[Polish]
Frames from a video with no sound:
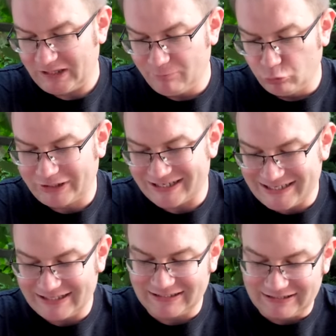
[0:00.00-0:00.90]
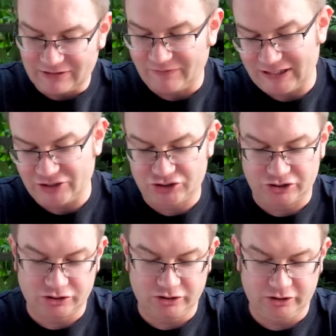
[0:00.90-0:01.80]
IBU też 1 na
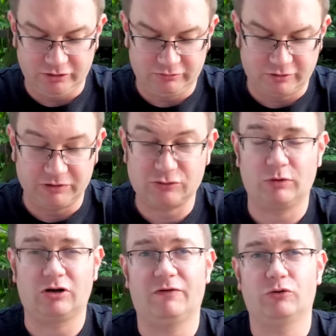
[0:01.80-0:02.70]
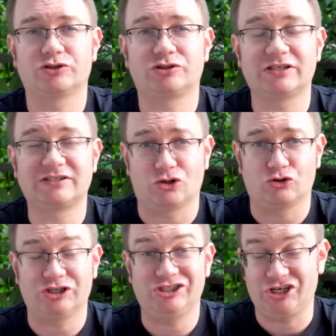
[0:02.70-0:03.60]
12, czyli to by sugerowało, że to jest
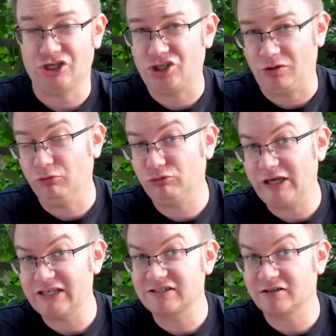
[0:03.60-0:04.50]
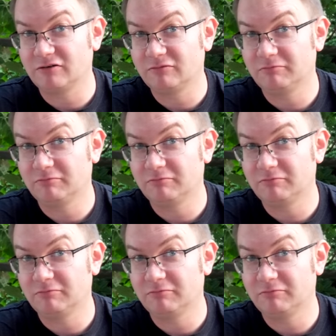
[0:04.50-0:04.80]
co, że 10 IBU tu jest?